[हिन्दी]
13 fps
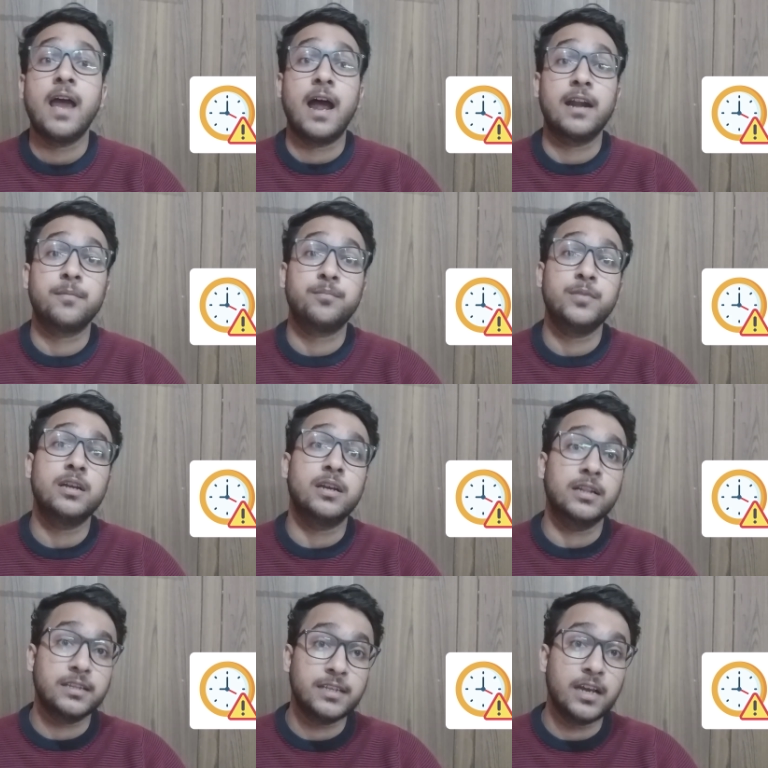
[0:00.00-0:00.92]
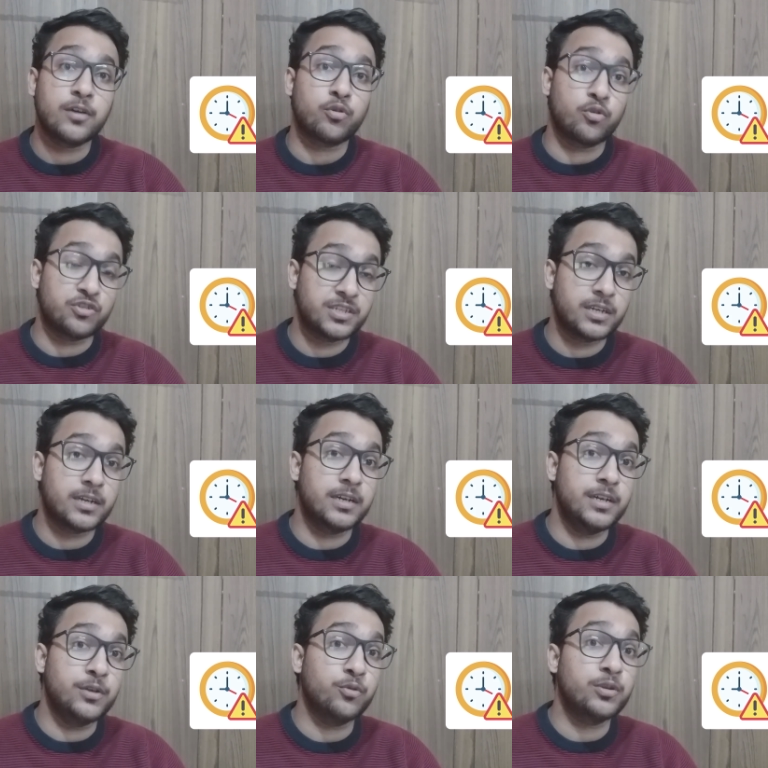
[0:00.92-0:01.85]
एंड अपनी गलतियां क्रॉस चेक
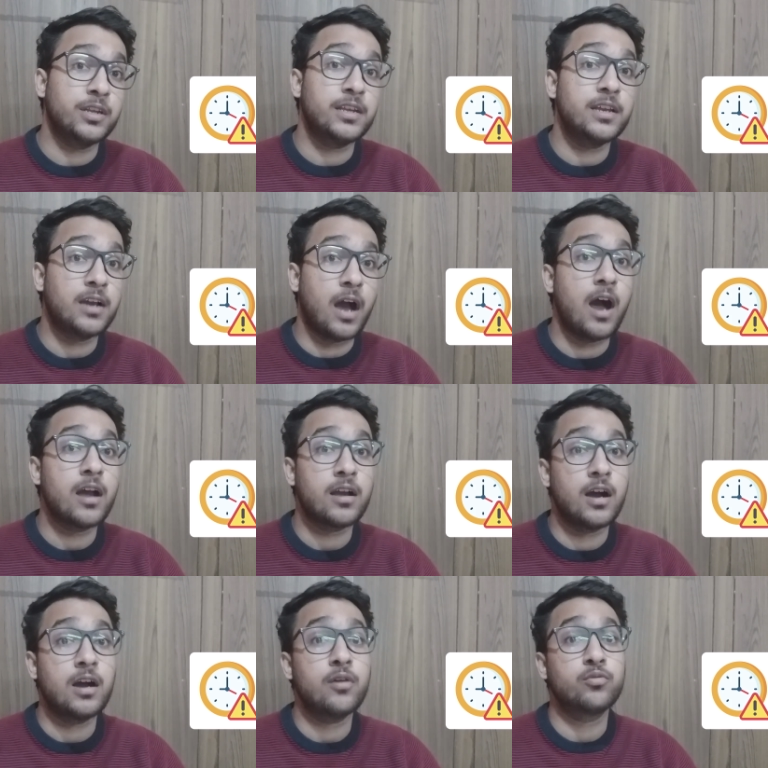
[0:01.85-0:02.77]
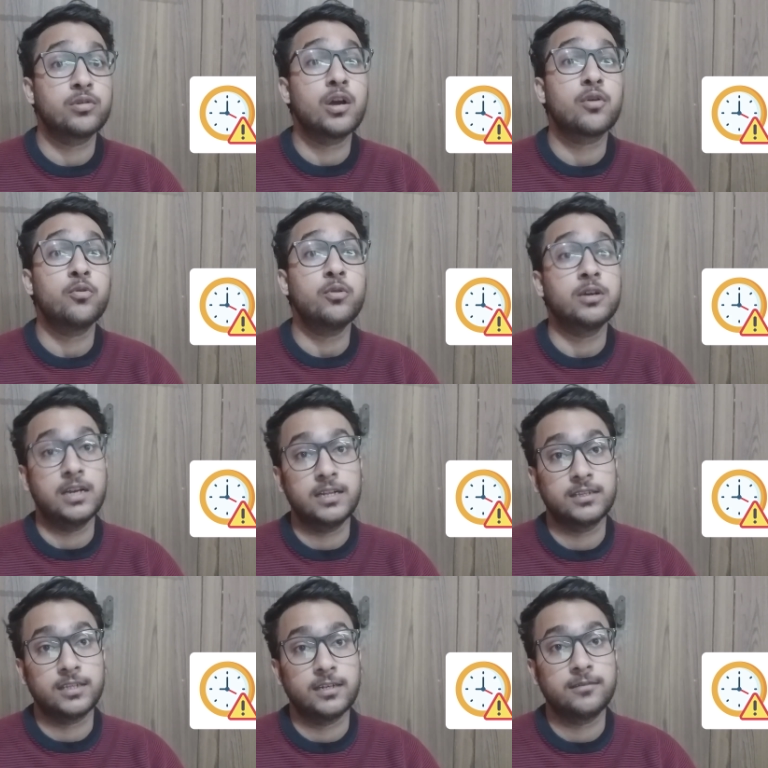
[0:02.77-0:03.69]
करनी होती है कि कहाँ कहाँ उनका कोड
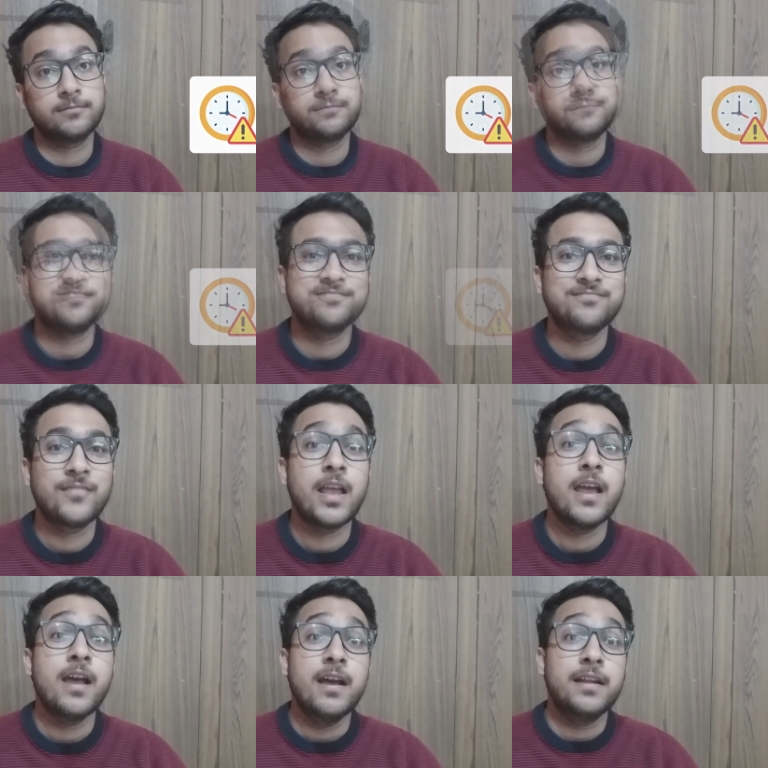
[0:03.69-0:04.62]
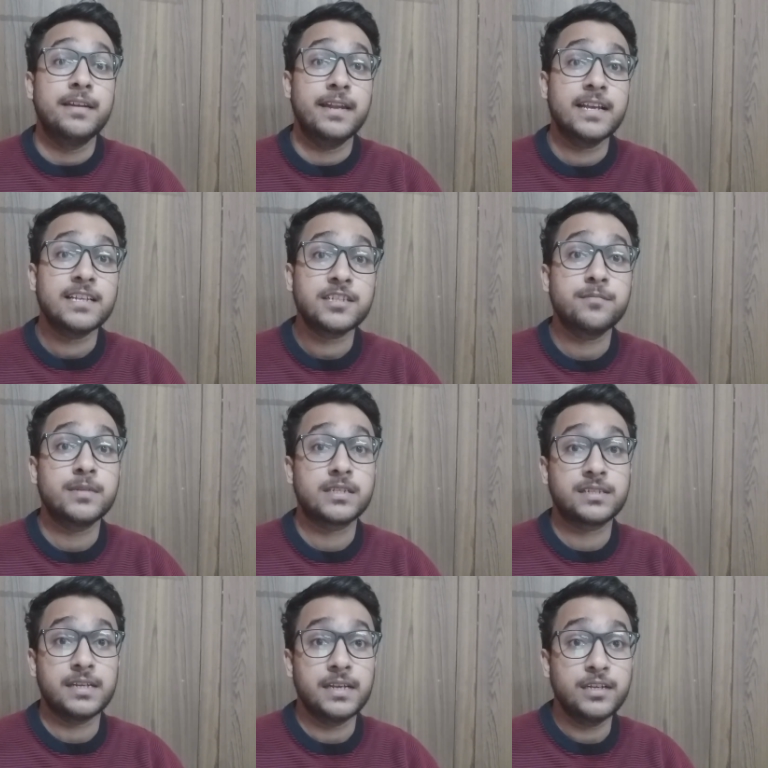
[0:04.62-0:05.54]
गलत था नेक्स्ट
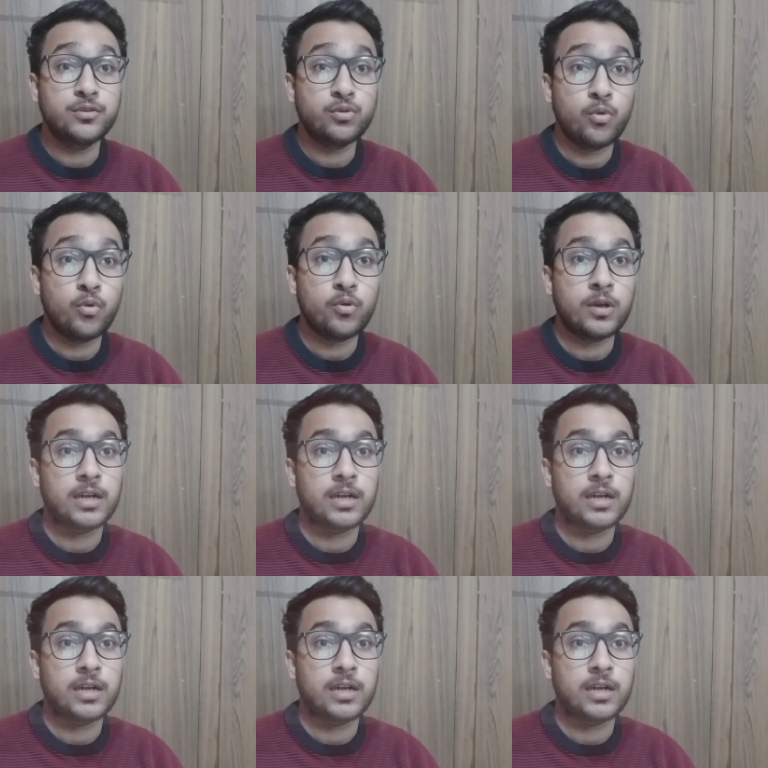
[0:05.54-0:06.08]
मिस्टेक जो लोग